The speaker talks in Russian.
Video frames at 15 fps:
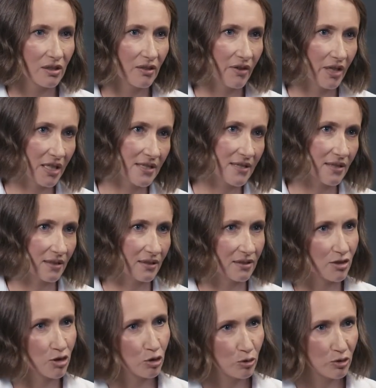говорить,
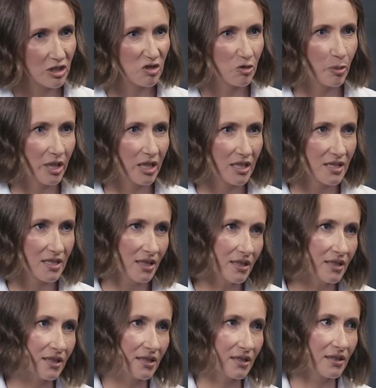что у нас в
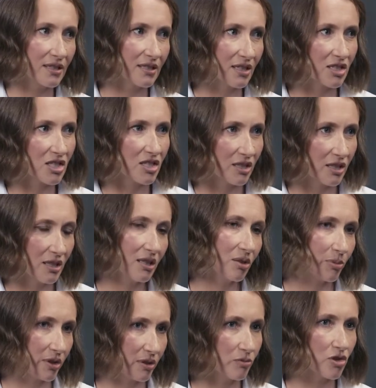приоритете, достаточно
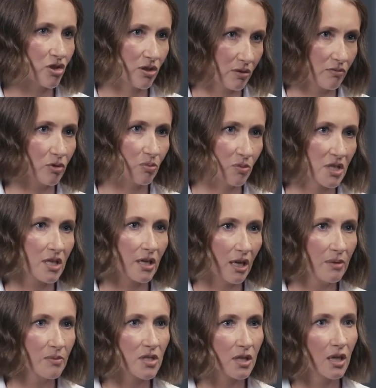странно, потому что вот мы
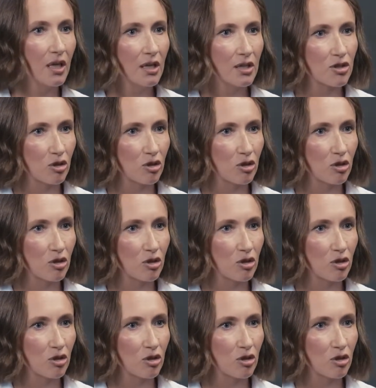стараемся,